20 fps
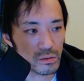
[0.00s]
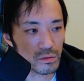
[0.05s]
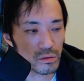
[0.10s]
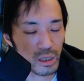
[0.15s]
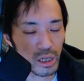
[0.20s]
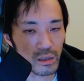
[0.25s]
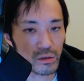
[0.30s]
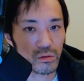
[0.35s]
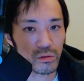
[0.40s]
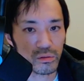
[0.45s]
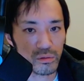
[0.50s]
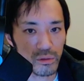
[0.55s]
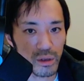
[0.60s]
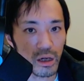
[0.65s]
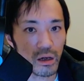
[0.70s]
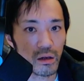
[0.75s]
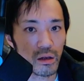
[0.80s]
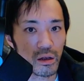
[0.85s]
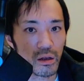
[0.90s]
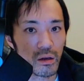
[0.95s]
監督
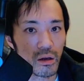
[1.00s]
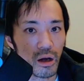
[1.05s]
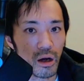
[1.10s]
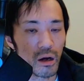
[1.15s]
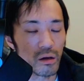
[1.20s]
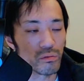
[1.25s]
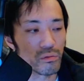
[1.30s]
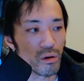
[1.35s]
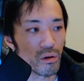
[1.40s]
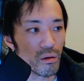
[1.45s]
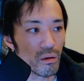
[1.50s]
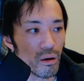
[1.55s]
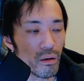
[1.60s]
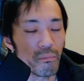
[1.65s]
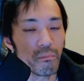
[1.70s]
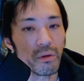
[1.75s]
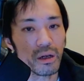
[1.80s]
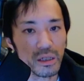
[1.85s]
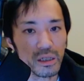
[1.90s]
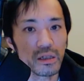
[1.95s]
はあのあ
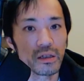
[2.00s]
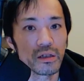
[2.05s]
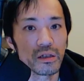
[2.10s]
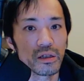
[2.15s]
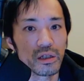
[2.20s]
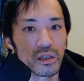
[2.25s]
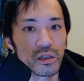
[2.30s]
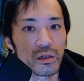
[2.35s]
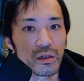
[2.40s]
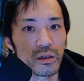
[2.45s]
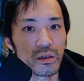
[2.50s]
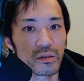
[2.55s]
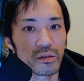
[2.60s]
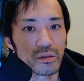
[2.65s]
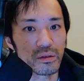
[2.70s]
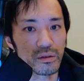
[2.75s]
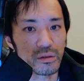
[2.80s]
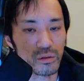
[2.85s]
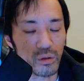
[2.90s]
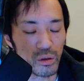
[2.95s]
んまり
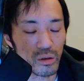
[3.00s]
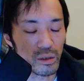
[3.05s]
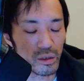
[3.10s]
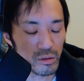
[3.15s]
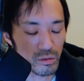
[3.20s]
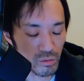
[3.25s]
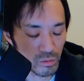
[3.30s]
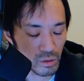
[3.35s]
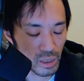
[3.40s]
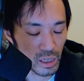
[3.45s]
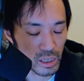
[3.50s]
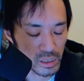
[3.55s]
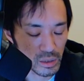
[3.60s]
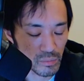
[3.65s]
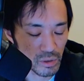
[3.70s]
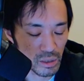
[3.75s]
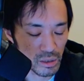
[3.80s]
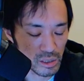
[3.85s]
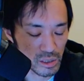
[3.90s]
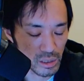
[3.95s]
のあの長
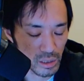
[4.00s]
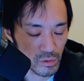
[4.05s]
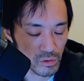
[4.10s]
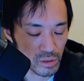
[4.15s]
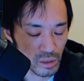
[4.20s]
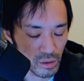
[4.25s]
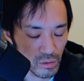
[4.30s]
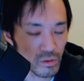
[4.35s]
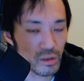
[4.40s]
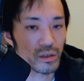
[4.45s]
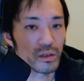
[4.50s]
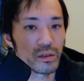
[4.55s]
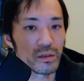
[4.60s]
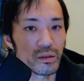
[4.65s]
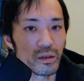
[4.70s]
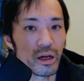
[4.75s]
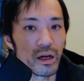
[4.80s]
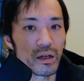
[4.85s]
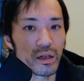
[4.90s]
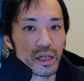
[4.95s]
嶋茂雄さんより
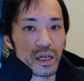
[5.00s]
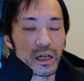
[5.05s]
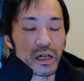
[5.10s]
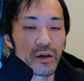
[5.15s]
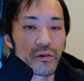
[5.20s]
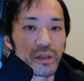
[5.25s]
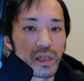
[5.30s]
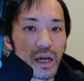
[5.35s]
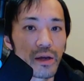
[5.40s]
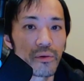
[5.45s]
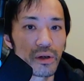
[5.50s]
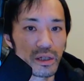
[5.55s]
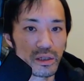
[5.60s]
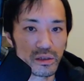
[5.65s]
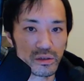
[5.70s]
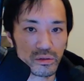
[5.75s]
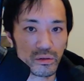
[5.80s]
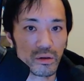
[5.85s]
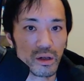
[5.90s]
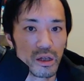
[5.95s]
あれ結果はないわけ
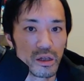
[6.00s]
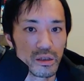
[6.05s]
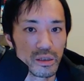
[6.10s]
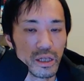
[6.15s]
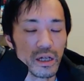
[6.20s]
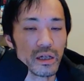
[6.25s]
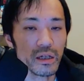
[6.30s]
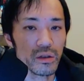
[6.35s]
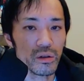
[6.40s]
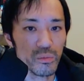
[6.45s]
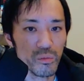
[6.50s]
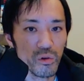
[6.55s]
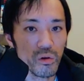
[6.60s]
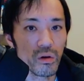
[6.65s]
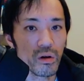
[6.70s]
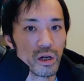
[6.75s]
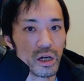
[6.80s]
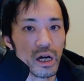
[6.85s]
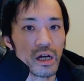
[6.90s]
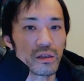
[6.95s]
ですよだけど
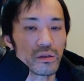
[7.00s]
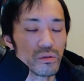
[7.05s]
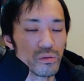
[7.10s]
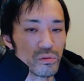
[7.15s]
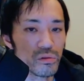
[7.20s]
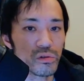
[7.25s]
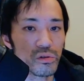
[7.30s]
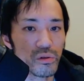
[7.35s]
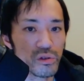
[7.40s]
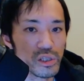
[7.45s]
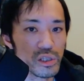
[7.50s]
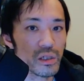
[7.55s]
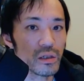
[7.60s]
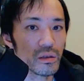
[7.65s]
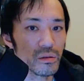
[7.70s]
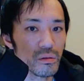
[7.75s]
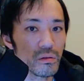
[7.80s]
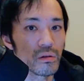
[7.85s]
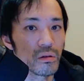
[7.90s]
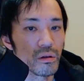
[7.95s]
も監督として
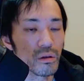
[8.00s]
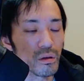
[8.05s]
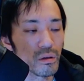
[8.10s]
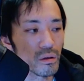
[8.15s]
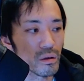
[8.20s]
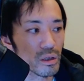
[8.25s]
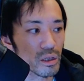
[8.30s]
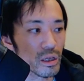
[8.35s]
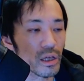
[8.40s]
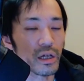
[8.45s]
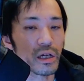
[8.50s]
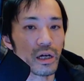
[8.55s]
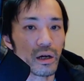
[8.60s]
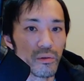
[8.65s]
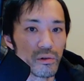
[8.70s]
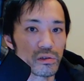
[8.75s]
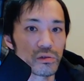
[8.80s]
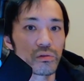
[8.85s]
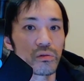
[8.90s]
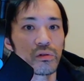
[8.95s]
の結果
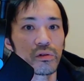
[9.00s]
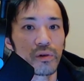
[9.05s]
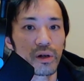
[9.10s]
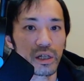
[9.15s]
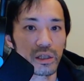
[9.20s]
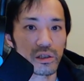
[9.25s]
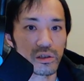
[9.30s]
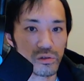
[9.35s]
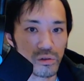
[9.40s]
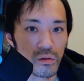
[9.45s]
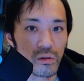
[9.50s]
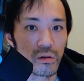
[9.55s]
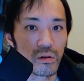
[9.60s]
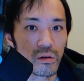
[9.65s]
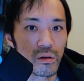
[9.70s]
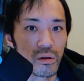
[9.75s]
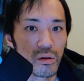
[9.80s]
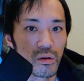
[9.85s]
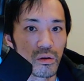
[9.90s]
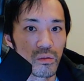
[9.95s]
はすごいわけですよ
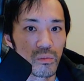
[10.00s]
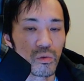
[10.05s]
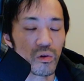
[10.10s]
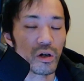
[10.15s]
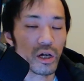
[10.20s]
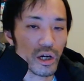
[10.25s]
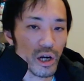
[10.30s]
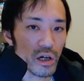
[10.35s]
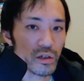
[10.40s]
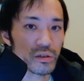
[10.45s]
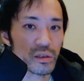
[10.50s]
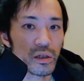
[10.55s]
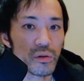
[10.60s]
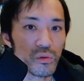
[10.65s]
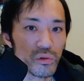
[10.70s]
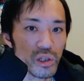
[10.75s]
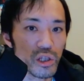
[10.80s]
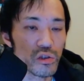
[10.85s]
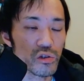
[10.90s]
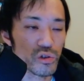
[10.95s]
僕は楽天
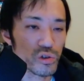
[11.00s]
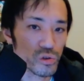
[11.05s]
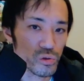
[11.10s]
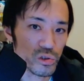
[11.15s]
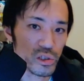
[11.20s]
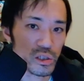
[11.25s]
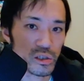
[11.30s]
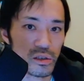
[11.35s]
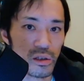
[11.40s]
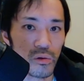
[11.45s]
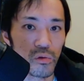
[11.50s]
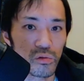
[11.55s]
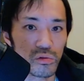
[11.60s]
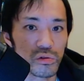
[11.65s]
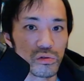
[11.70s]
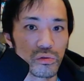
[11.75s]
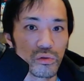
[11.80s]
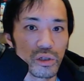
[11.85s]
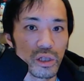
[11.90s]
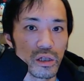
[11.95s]
をね優勝させたのは本当
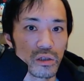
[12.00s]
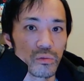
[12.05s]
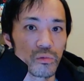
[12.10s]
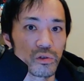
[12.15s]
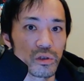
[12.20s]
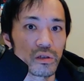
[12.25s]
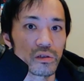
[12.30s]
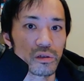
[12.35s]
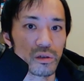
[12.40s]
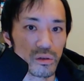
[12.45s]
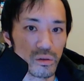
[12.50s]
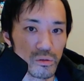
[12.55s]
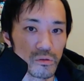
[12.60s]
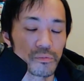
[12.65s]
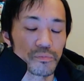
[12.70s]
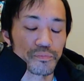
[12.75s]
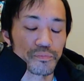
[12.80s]
すごいなと思ったんですけど